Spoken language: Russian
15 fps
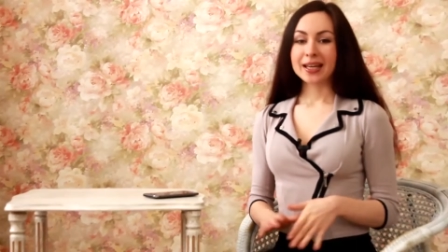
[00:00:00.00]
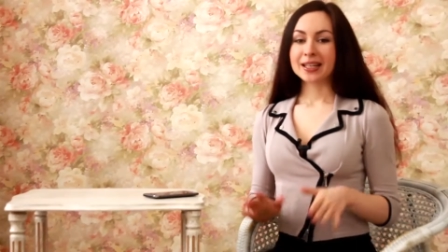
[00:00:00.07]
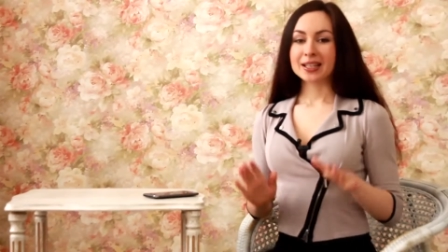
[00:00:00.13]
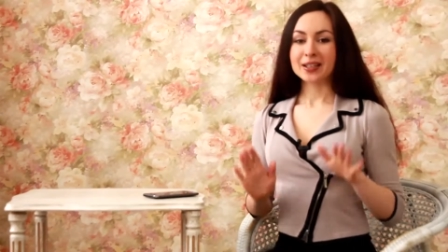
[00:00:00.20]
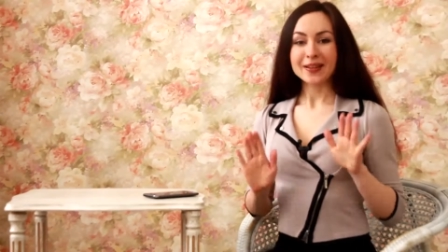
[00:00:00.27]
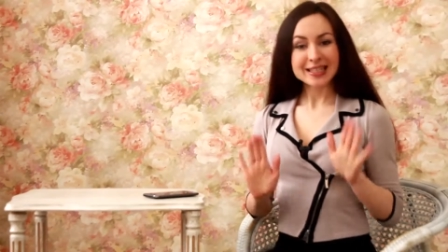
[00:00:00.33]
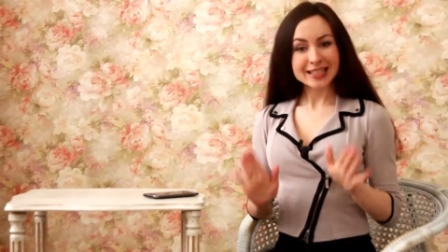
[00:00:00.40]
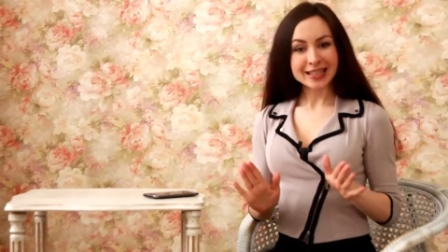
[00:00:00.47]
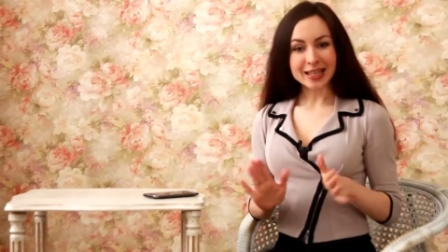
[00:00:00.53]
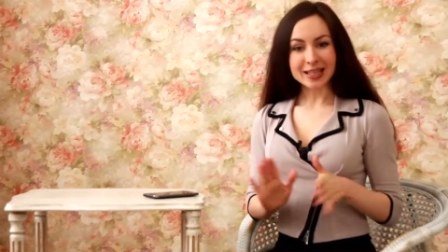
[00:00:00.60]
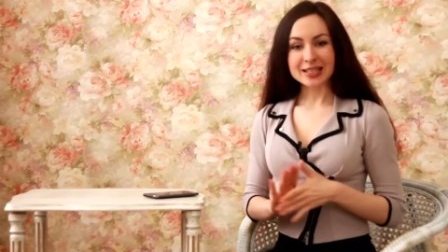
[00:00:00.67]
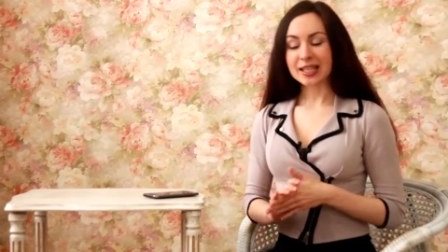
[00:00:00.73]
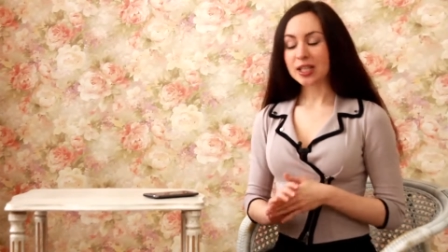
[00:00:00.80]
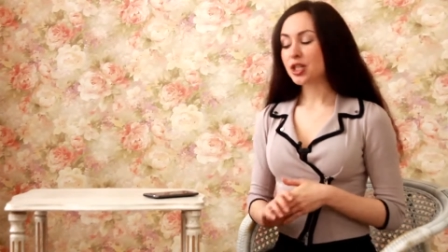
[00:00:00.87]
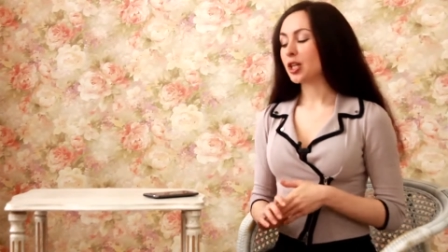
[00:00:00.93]
Давайте так,
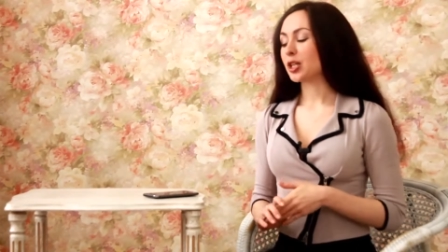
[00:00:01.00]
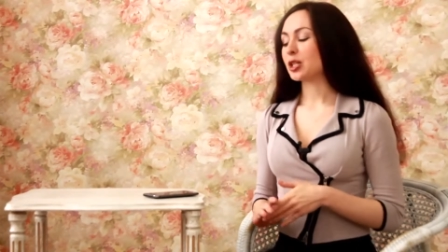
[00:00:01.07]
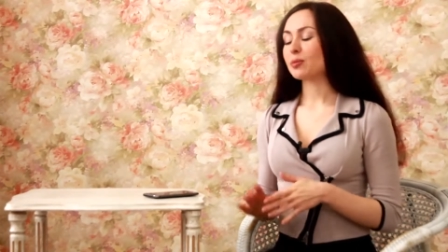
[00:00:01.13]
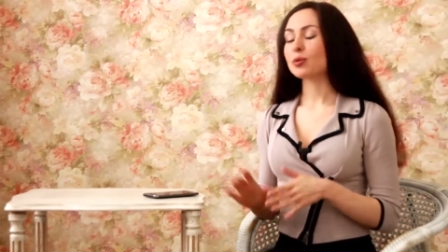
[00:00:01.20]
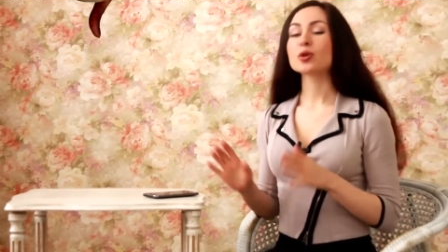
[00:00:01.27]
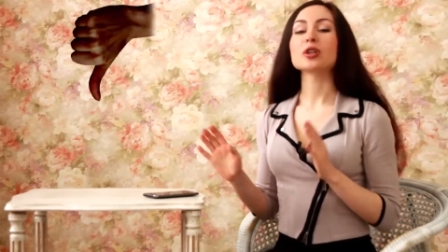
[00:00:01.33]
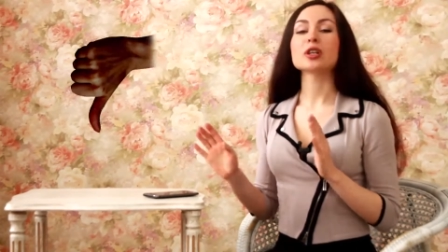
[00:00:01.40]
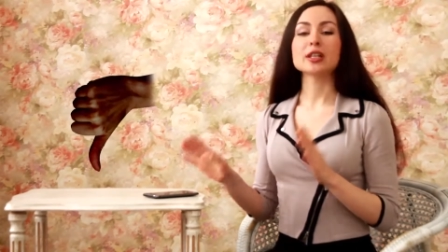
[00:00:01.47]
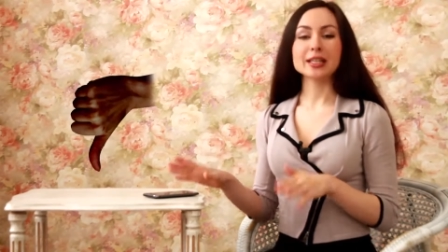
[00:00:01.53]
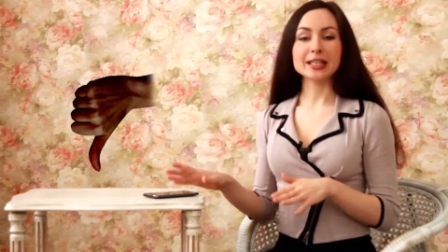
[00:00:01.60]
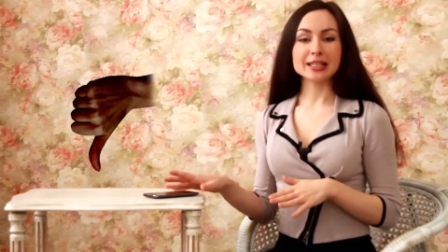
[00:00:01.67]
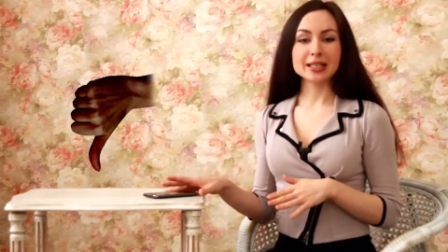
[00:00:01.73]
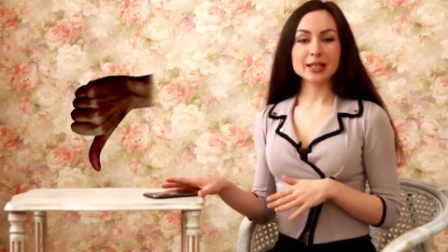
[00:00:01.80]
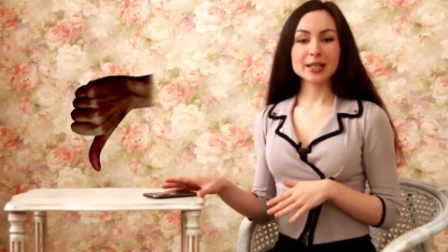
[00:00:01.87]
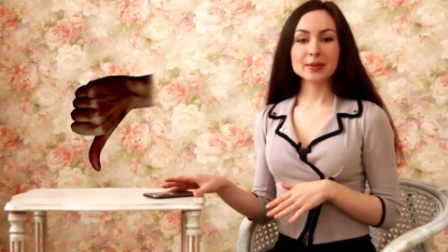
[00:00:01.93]
сначала немного
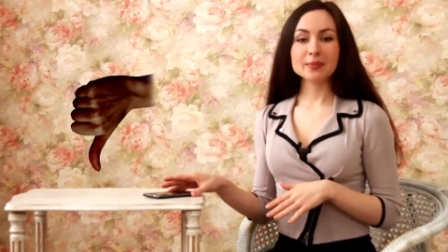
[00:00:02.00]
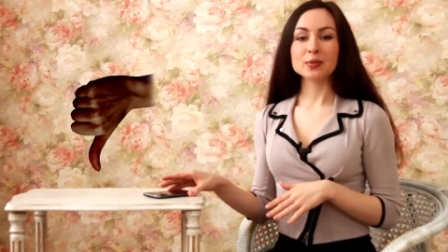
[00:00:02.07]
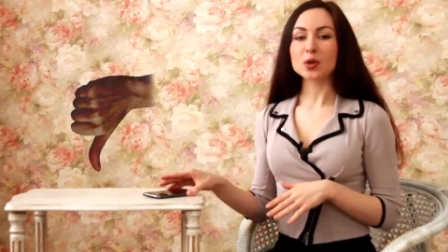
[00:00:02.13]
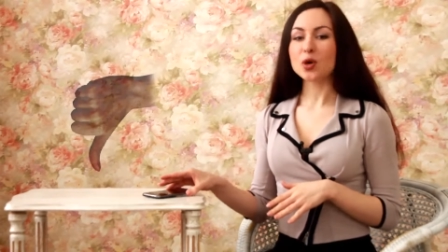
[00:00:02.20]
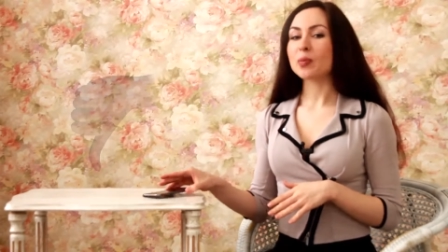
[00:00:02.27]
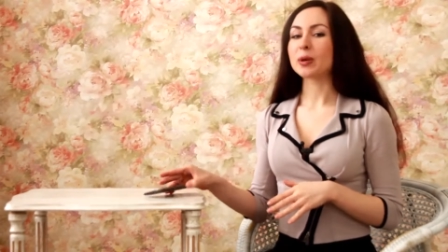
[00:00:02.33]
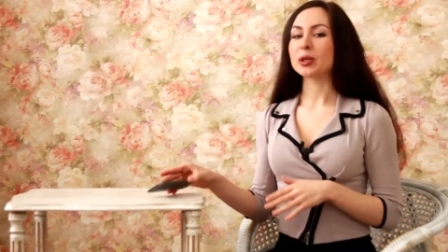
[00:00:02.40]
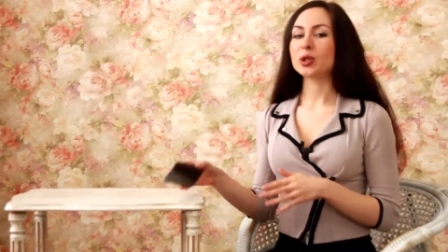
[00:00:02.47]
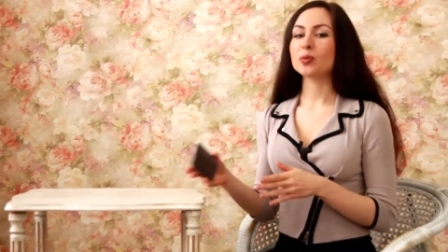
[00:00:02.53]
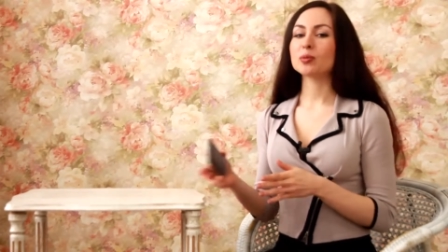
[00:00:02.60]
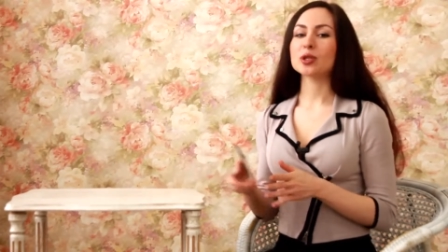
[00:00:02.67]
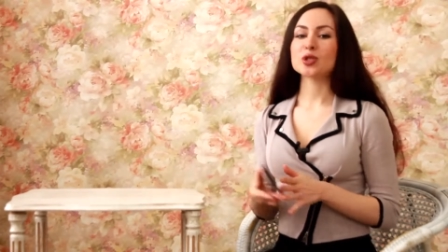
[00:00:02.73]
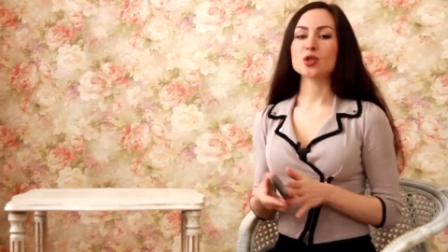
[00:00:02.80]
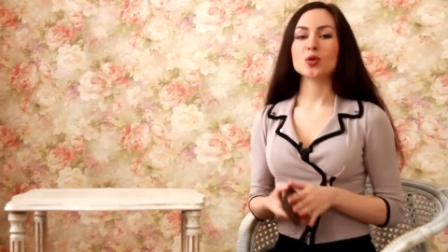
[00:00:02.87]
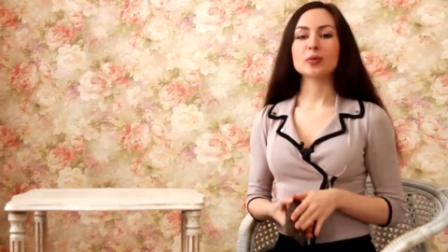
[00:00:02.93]
критики, но ну а потом
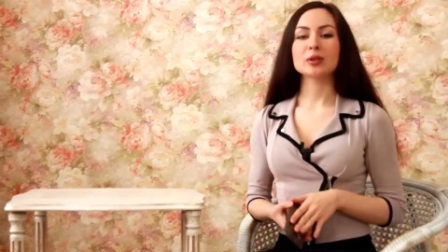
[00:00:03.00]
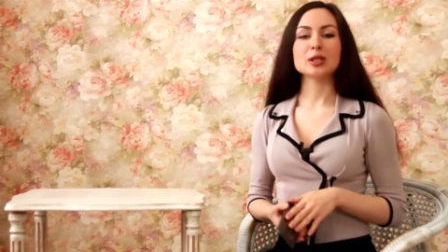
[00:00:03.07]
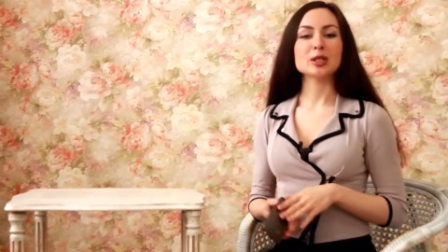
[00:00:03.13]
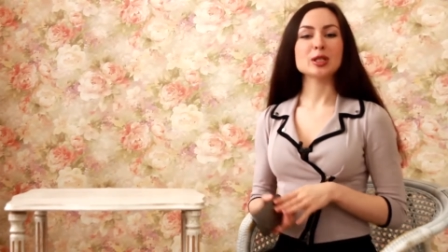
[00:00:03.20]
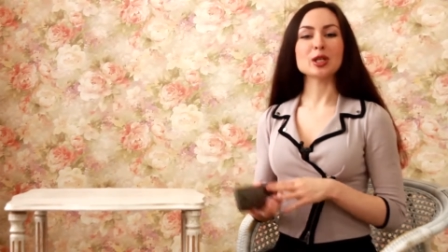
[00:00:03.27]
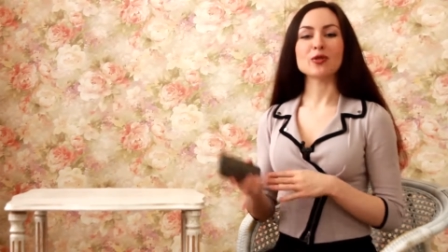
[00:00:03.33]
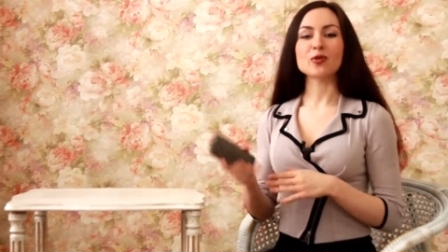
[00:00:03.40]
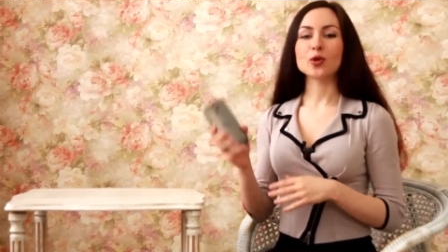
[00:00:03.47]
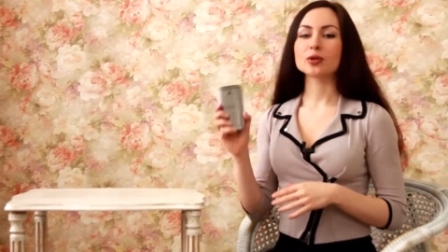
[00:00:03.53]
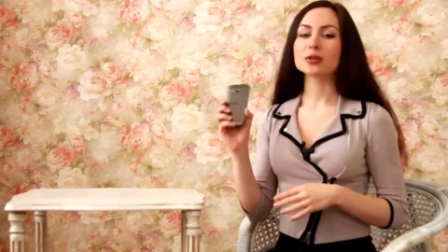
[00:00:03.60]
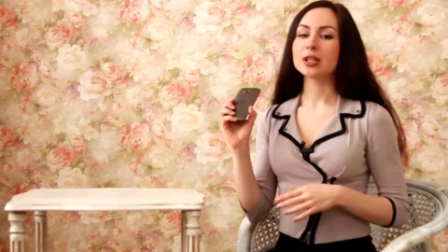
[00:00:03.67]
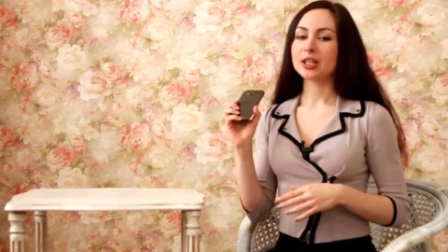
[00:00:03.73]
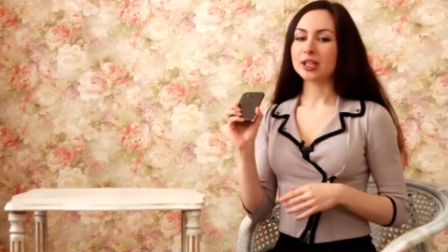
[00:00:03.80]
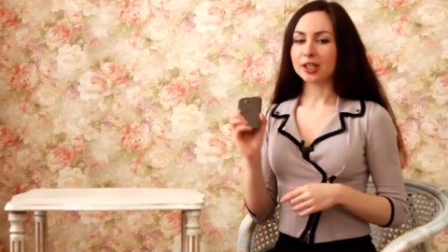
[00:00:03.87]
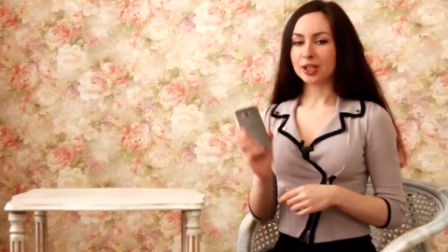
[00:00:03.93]
начнем этот телефон
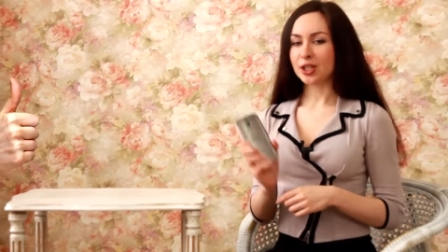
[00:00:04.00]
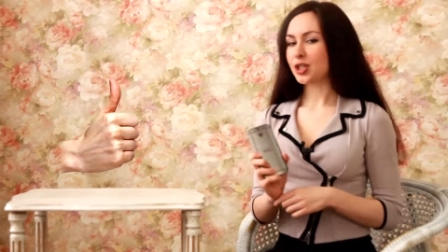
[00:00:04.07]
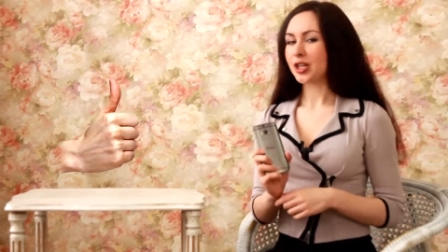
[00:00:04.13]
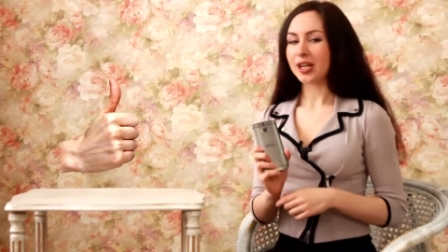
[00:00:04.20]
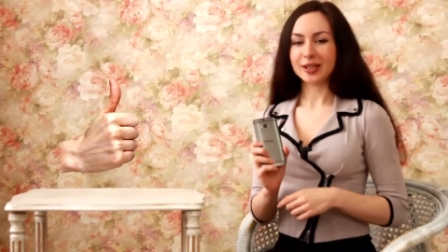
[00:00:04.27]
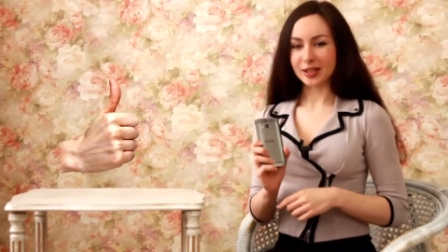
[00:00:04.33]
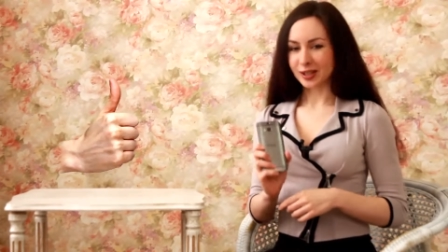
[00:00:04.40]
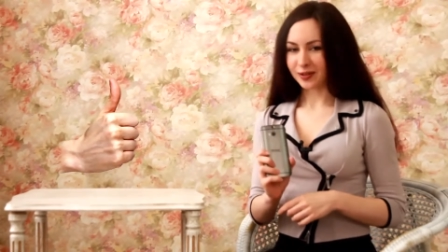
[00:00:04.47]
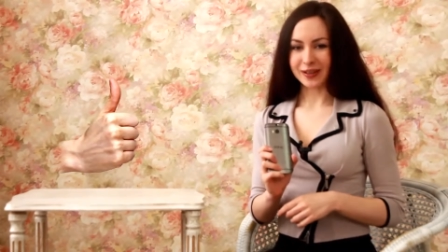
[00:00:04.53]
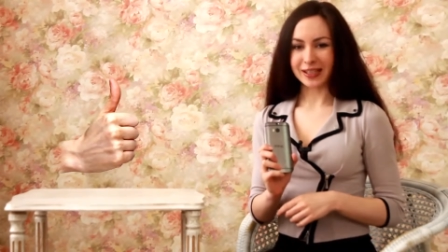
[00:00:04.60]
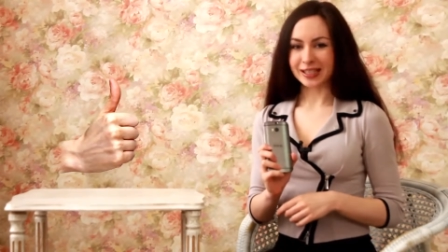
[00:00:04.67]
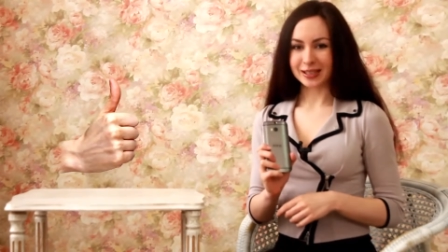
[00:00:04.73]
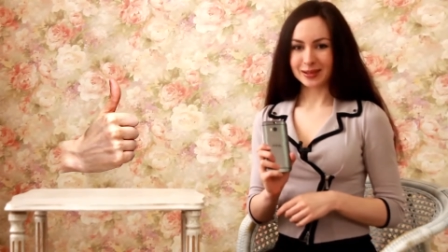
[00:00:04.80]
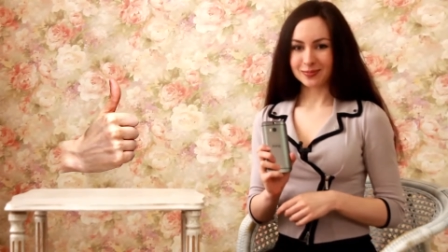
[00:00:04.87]
нещадно хвалить.